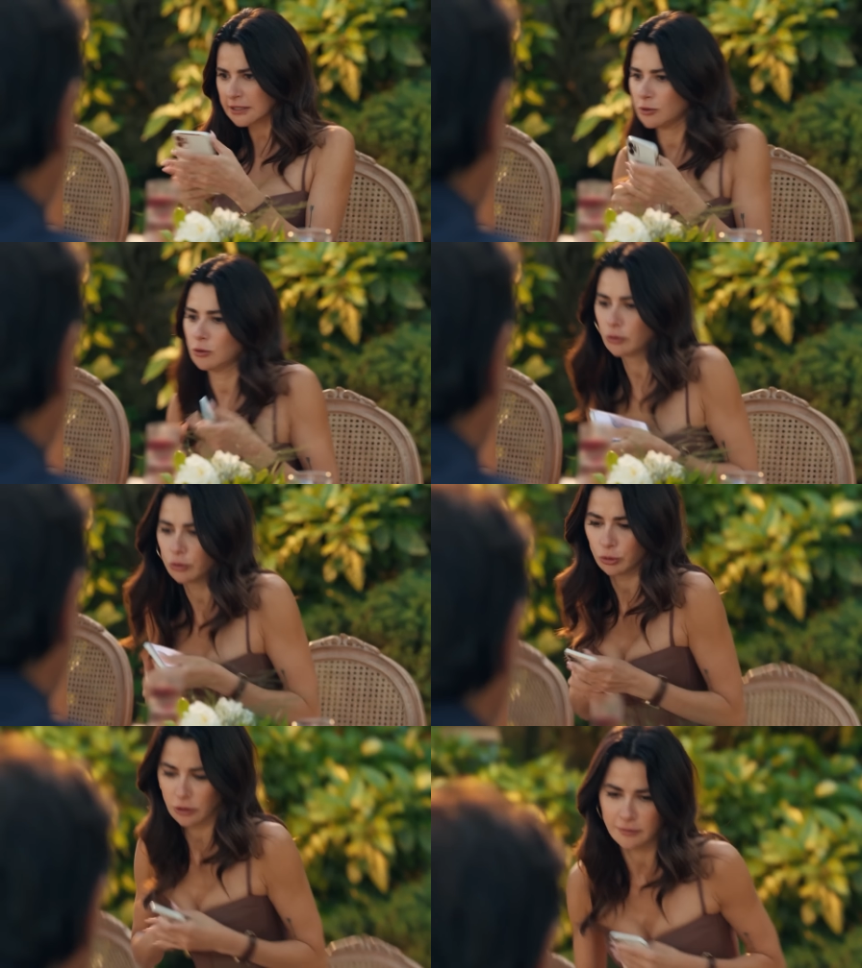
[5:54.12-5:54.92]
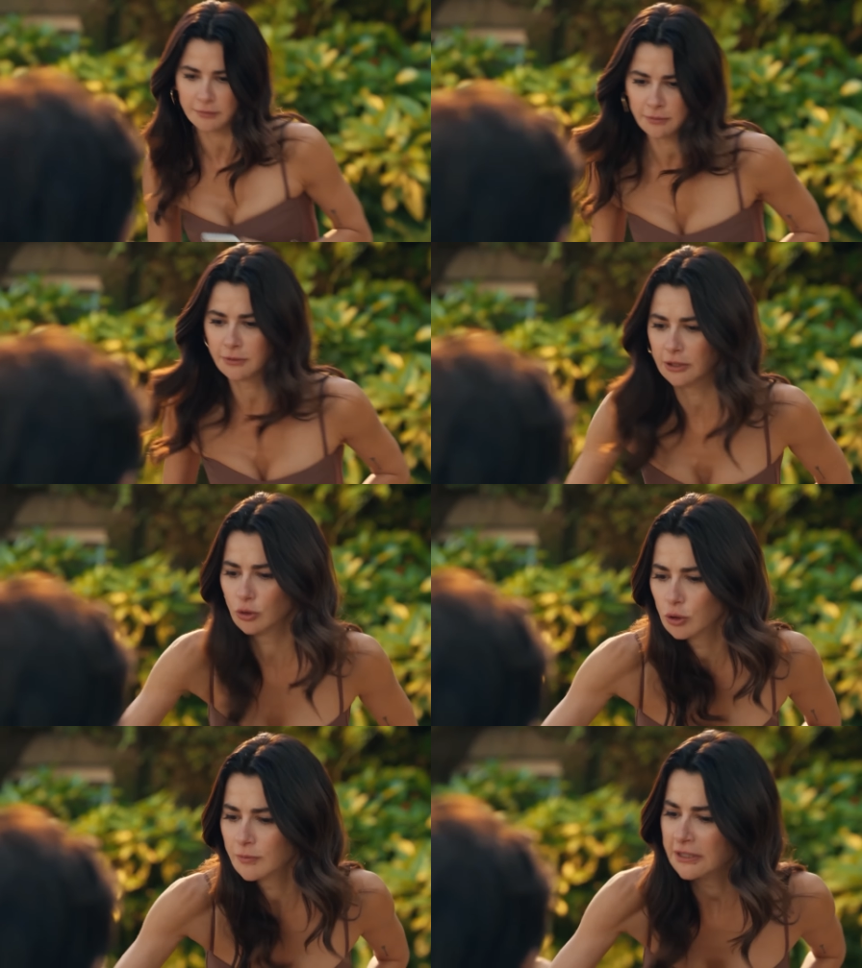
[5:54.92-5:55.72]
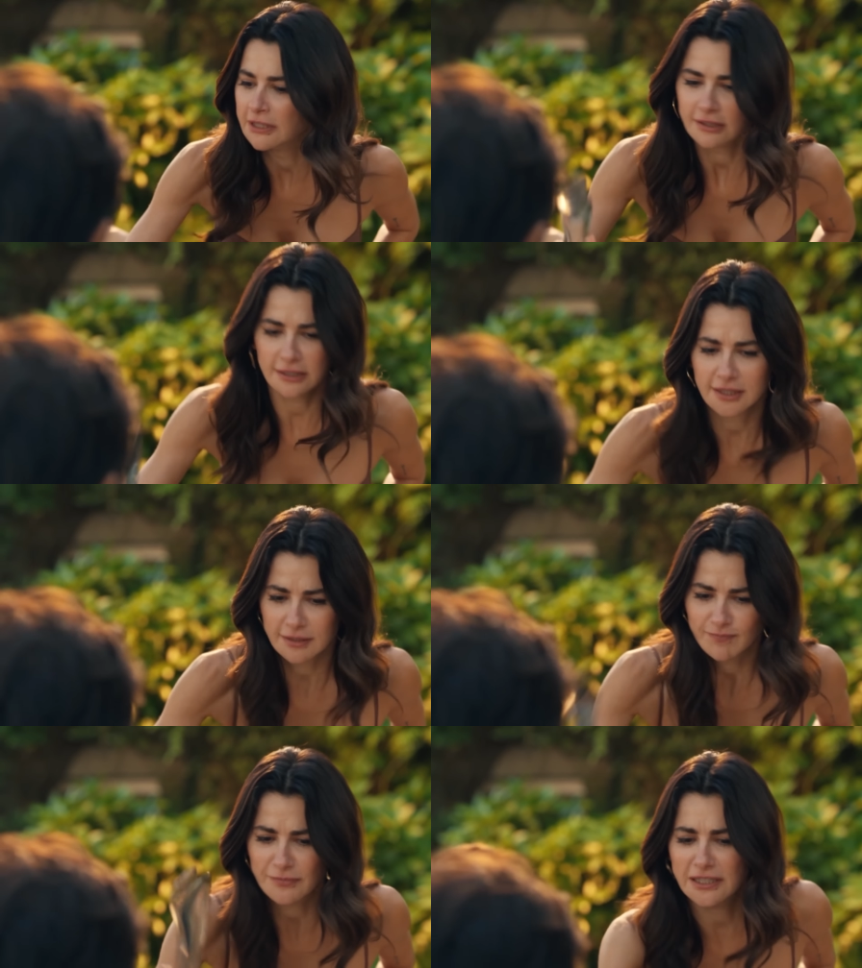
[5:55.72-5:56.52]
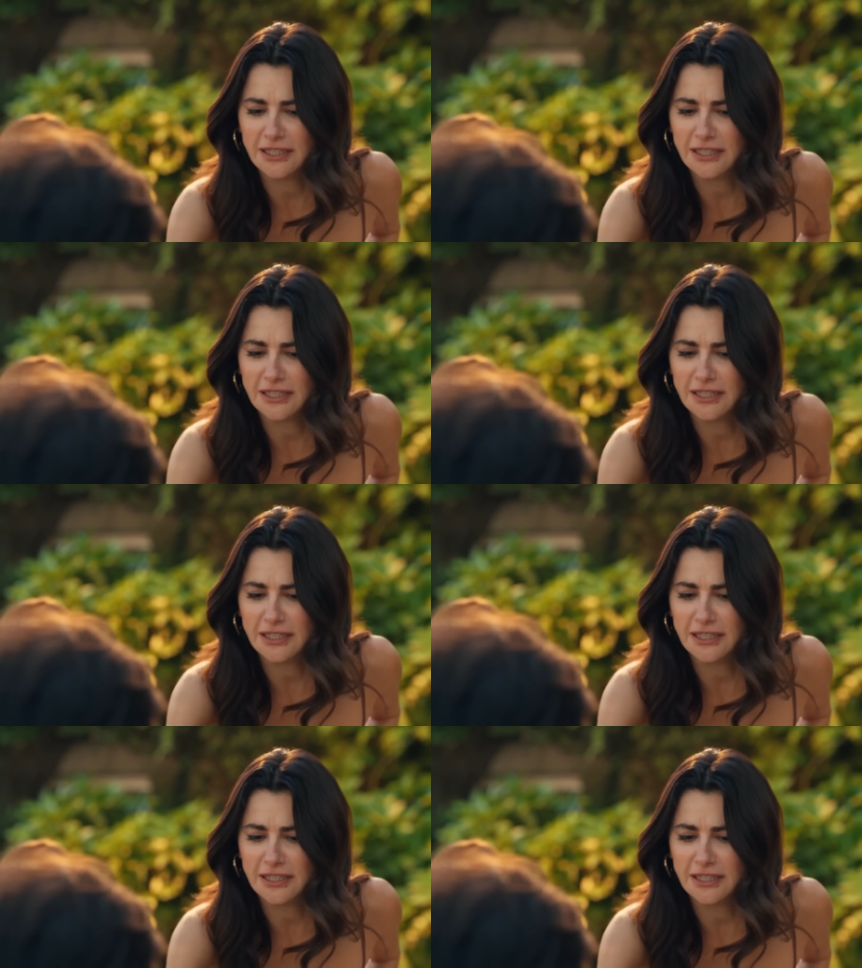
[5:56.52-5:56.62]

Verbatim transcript: Seni öldüreceğim yemin ederim. Ne fotoğrafı? Ne yapmışım ben ya?